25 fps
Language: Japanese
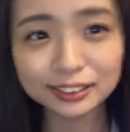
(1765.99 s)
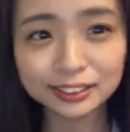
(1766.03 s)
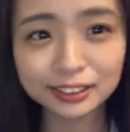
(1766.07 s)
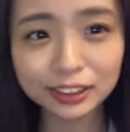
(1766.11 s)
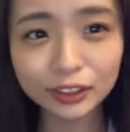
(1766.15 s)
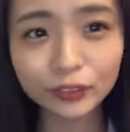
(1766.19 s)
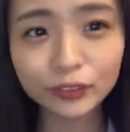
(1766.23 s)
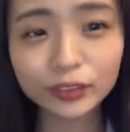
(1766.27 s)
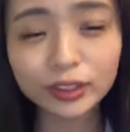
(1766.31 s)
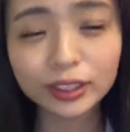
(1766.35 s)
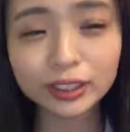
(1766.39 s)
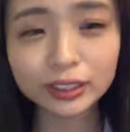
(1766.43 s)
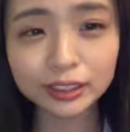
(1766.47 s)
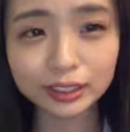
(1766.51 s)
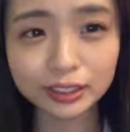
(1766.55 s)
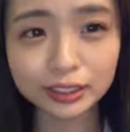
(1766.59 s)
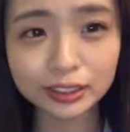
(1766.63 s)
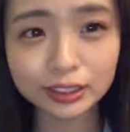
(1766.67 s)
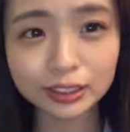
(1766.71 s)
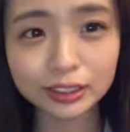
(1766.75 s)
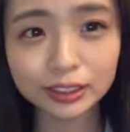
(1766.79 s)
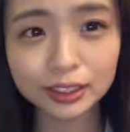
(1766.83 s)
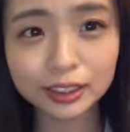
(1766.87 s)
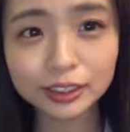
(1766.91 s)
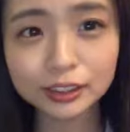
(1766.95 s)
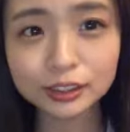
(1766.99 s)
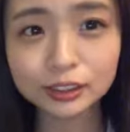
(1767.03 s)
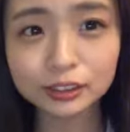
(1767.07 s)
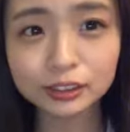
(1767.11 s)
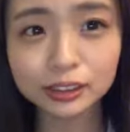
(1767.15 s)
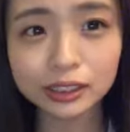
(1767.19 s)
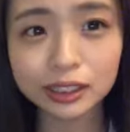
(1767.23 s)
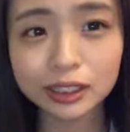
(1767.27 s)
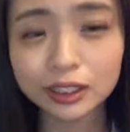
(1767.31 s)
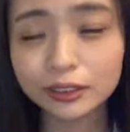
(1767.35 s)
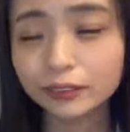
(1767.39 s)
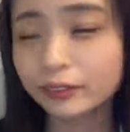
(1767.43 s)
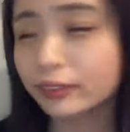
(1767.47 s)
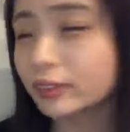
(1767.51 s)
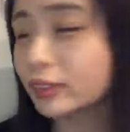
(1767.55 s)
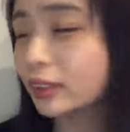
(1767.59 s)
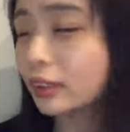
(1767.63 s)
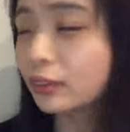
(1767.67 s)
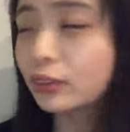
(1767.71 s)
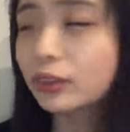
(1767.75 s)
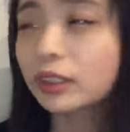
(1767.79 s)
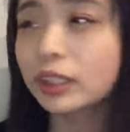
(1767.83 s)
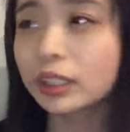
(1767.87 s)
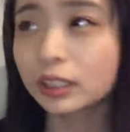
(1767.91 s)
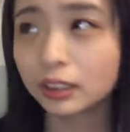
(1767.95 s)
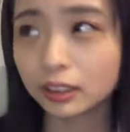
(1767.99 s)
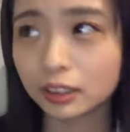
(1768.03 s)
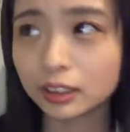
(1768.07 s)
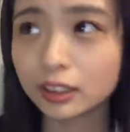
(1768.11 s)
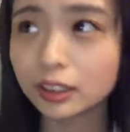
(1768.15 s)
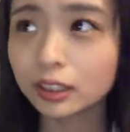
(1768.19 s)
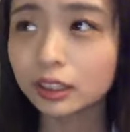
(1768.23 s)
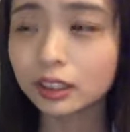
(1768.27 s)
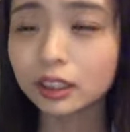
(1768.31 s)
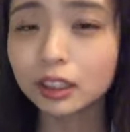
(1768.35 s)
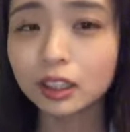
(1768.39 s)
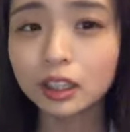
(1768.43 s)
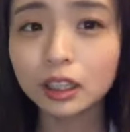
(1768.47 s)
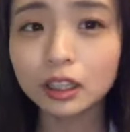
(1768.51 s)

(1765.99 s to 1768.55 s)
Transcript: 名古屋にレッスン通ってた時に